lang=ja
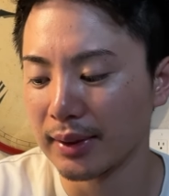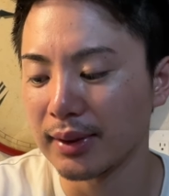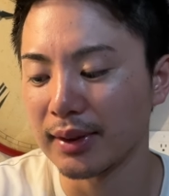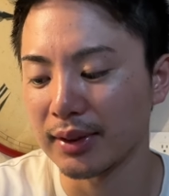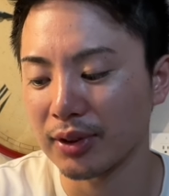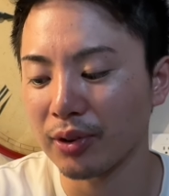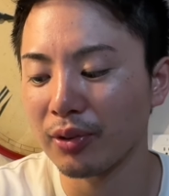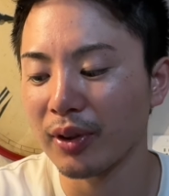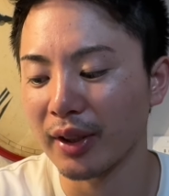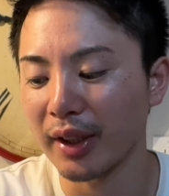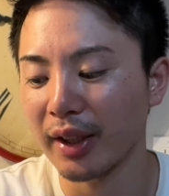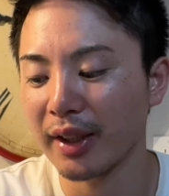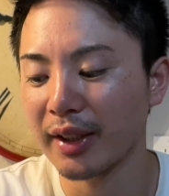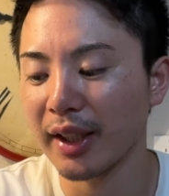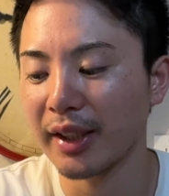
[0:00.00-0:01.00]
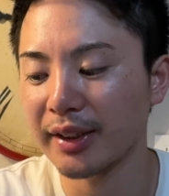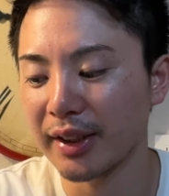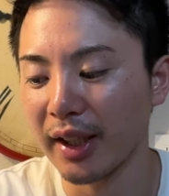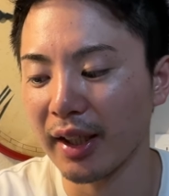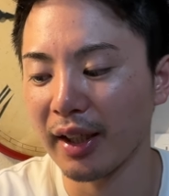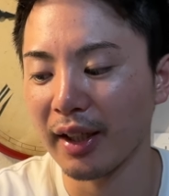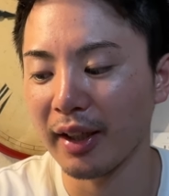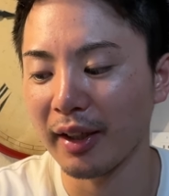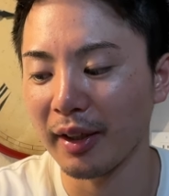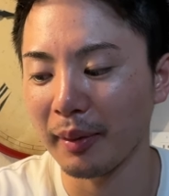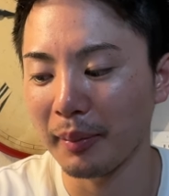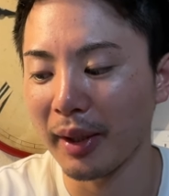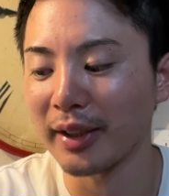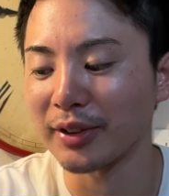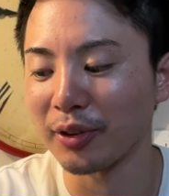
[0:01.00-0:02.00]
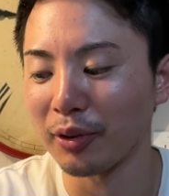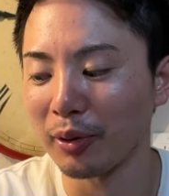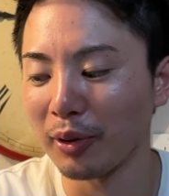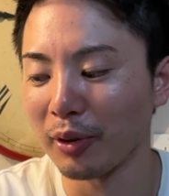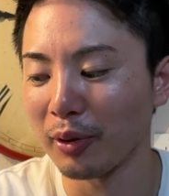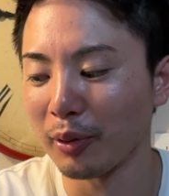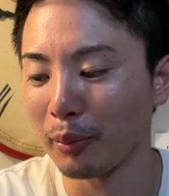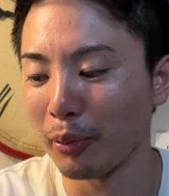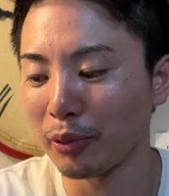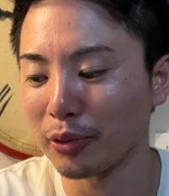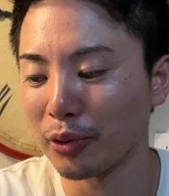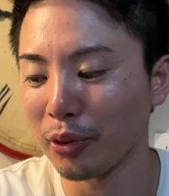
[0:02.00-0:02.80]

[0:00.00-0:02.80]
うん、そこはね、期待して、えー、まあ、その、僕